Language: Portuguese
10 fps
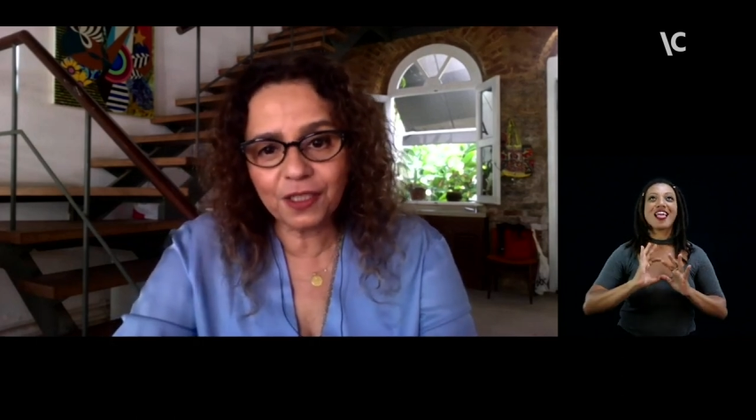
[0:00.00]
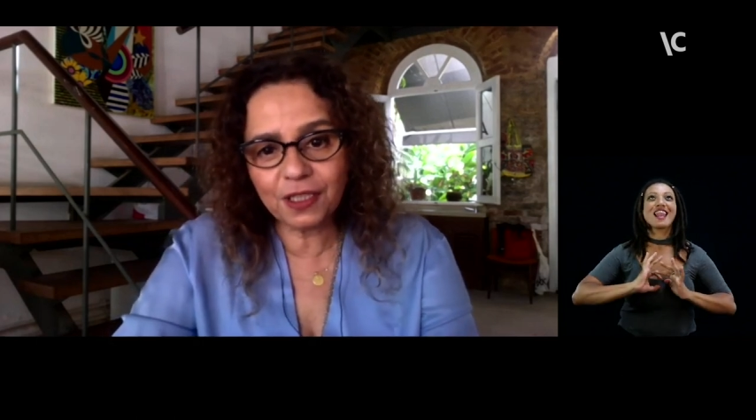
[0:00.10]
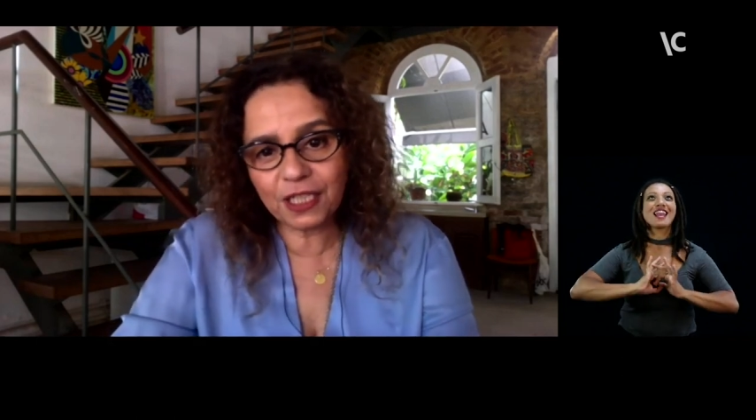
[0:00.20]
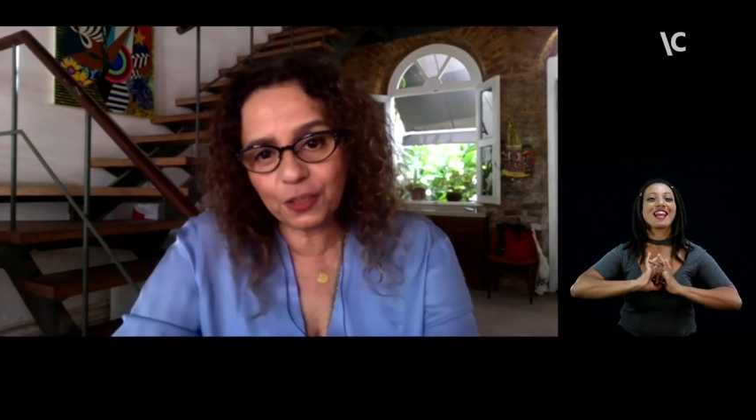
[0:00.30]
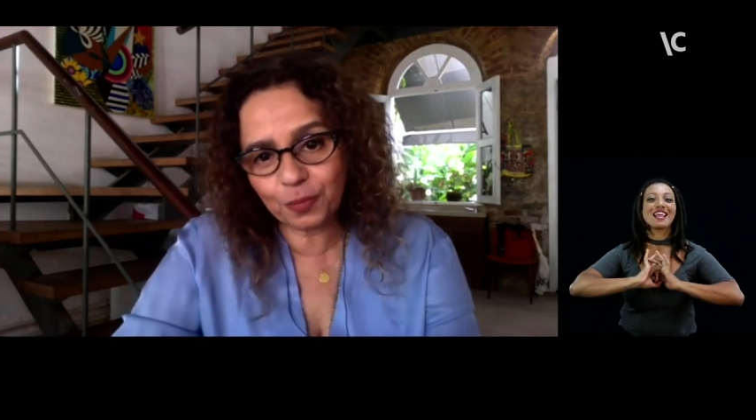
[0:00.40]

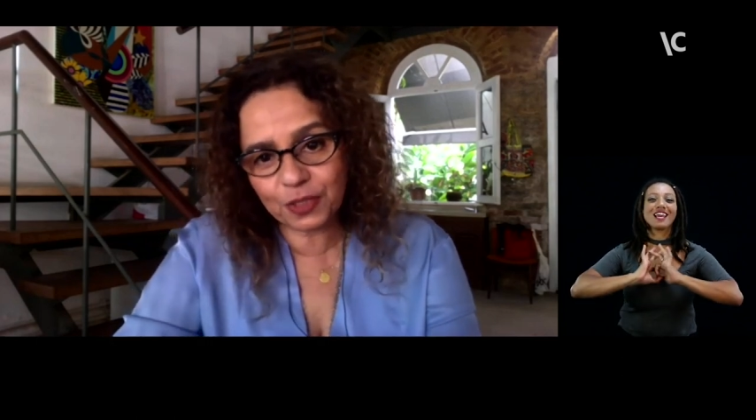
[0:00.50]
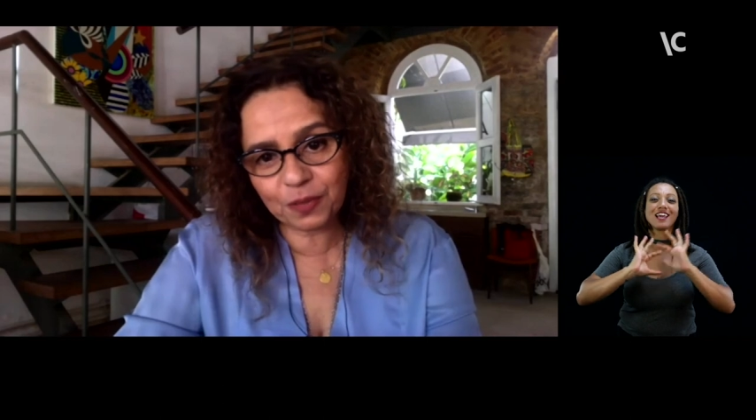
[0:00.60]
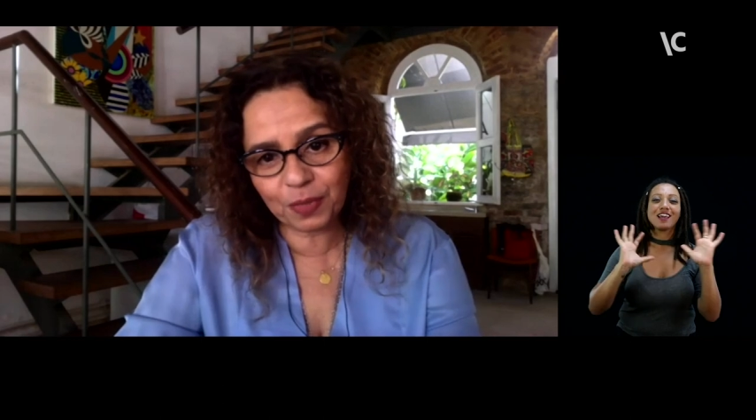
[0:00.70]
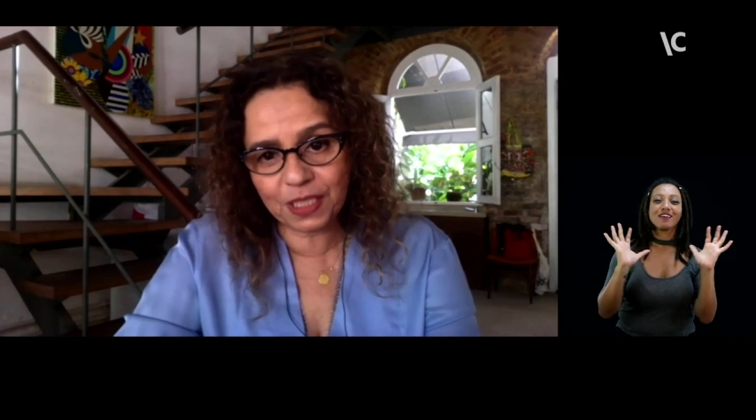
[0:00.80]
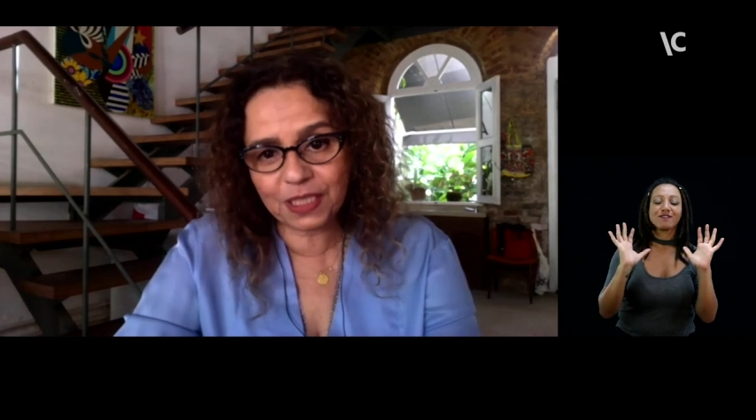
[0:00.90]
né, de
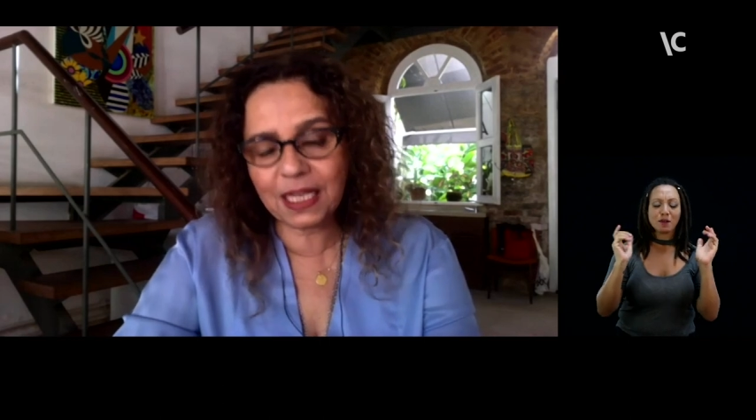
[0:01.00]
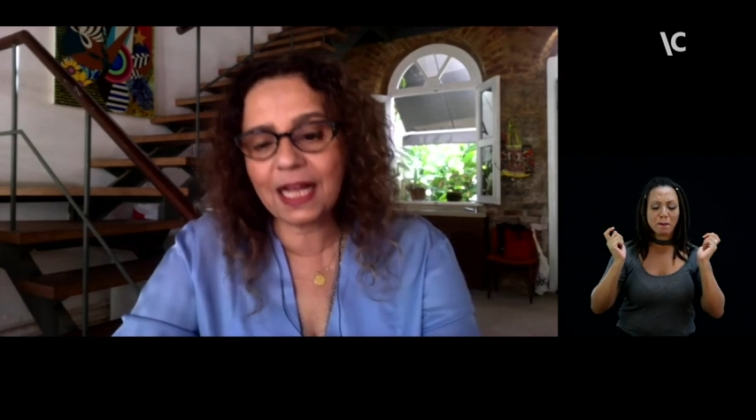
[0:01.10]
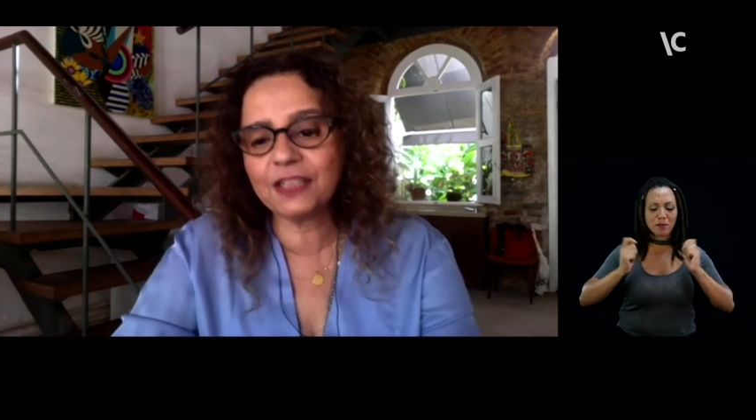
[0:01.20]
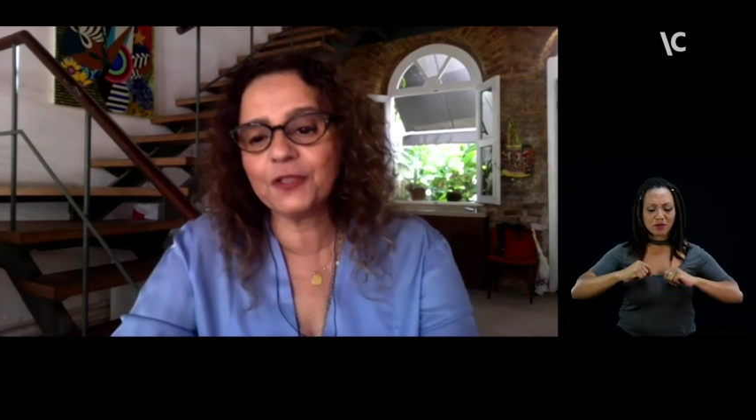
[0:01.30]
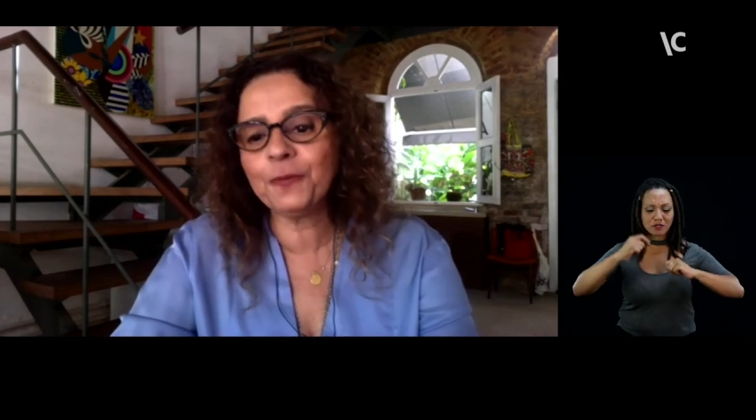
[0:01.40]

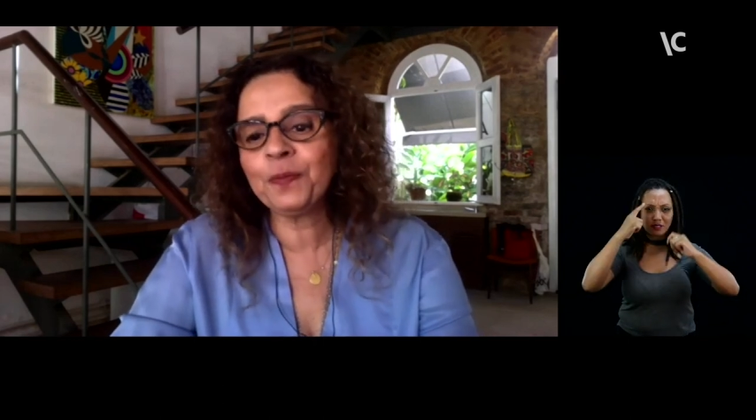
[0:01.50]
possibilidade